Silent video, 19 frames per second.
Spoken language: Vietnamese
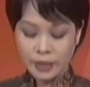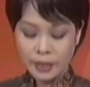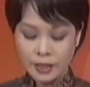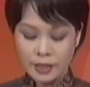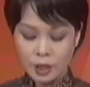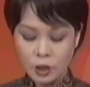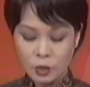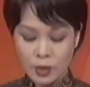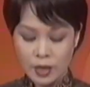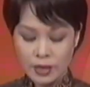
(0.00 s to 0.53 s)
Bí
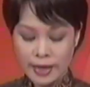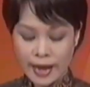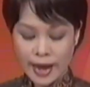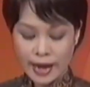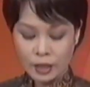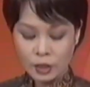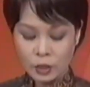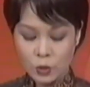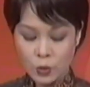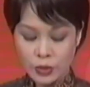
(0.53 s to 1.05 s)
thư Trung ương
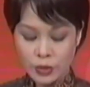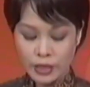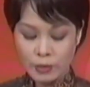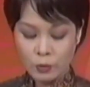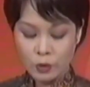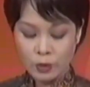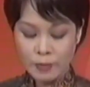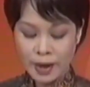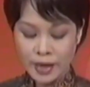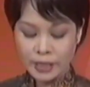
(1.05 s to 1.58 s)
Đảng, chủ
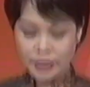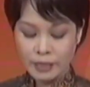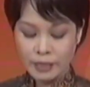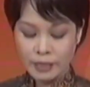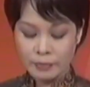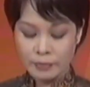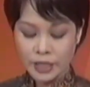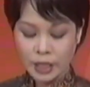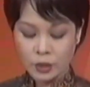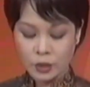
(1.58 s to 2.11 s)
nhiệm Ủy ban
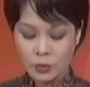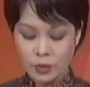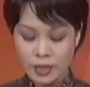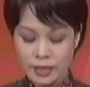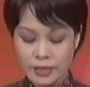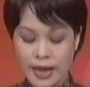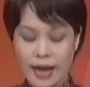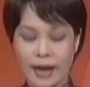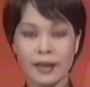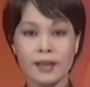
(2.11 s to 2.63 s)
Kiểm tra Trung
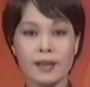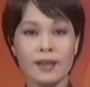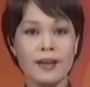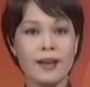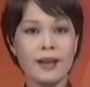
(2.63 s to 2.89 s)
ương Đảng,